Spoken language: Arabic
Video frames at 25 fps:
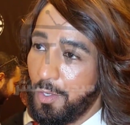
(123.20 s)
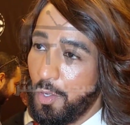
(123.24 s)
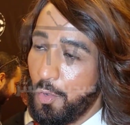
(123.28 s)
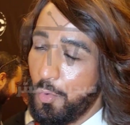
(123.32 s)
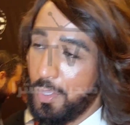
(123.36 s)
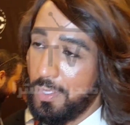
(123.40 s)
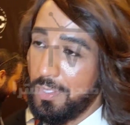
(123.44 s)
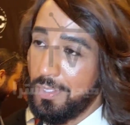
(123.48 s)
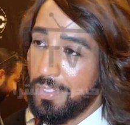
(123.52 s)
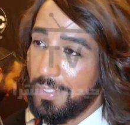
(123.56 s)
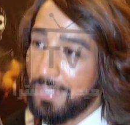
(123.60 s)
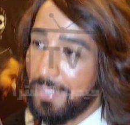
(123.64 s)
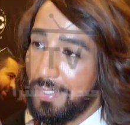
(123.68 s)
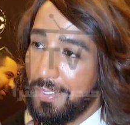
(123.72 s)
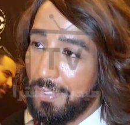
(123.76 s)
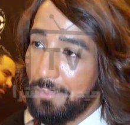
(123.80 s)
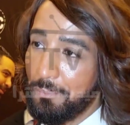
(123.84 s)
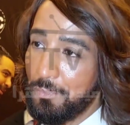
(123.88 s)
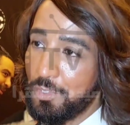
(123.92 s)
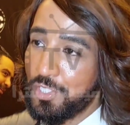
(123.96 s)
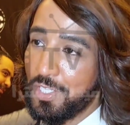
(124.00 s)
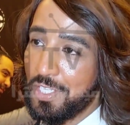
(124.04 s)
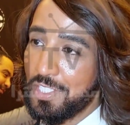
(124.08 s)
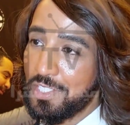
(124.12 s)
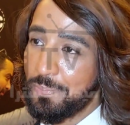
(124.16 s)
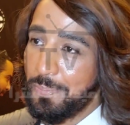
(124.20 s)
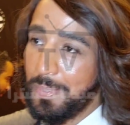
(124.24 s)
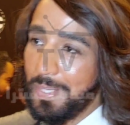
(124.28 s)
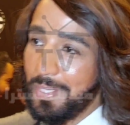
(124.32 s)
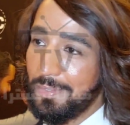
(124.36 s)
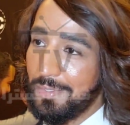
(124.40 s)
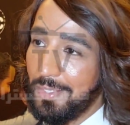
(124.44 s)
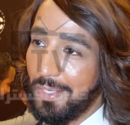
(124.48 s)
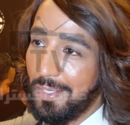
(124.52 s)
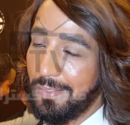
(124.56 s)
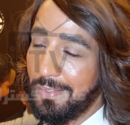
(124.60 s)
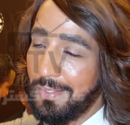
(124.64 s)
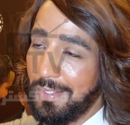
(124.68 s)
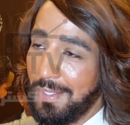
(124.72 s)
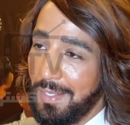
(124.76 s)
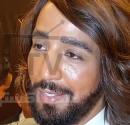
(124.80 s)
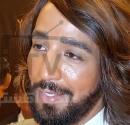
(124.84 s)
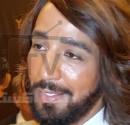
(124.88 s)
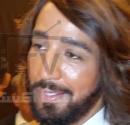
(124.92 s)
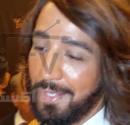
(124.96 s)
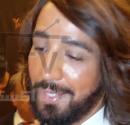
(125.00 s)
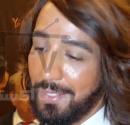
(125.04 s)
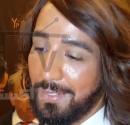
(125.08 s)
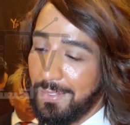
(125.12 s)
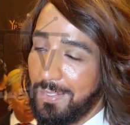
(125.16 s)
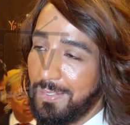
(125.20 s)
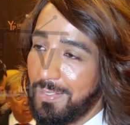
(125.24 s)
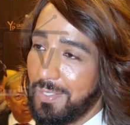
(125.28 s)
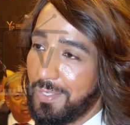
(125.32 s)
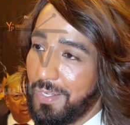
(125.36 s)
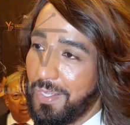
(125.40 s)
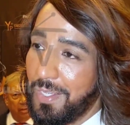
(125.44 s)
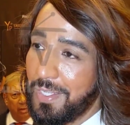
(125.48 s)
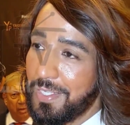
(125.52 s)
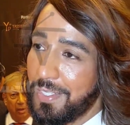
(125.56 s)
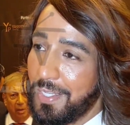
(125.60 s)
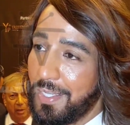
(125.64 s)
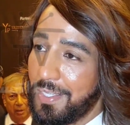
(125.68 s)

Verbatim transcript: هو اللي يعني مش كسبان يعني لكن انا راح